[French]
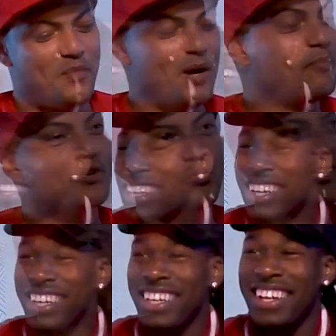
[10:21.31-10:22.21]
pas,
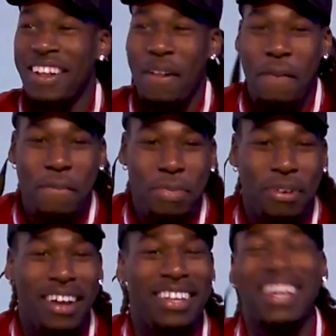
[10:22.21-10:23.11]
juste 10 000 dollars,
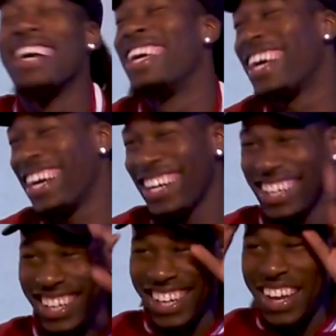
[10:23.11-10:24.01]
mais autre chose, tu vois.